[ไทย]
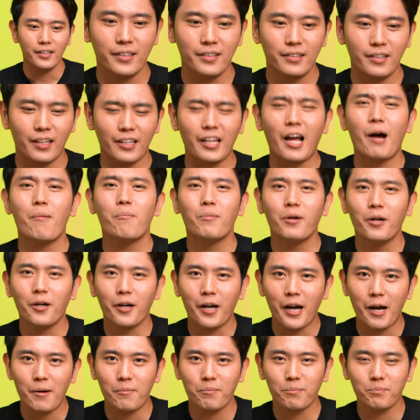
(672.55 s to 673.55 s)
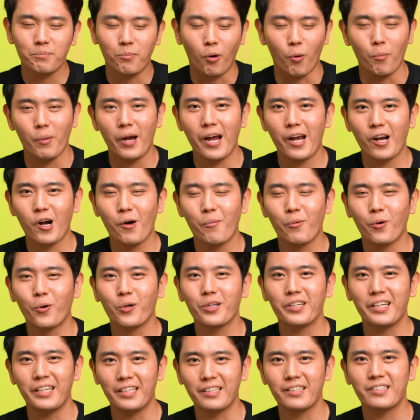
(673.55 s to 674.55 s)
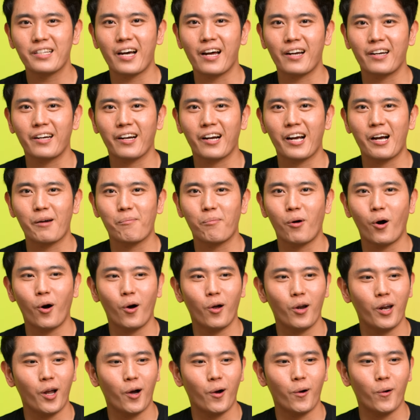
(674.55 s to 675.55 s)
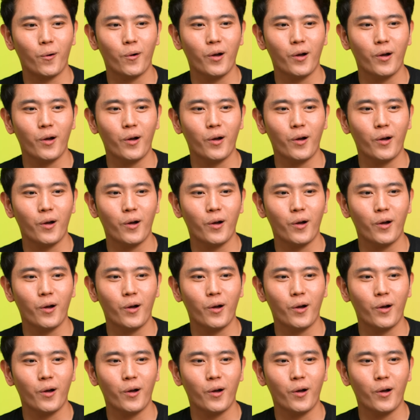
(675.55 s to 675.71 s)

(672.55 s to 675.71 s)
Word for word: แต่ทำเถอะครับ ผมเองก็เป็นคนกินจัดนะครับ พอเรา